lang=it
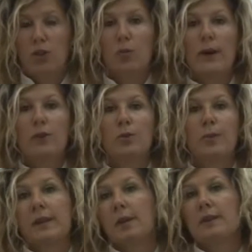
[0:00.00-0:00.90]
cioè quando
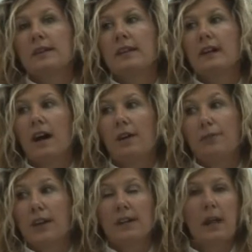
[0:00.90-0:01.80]
praticamente
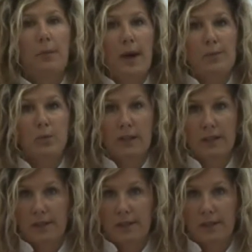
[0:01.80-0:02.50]
avviene la permuta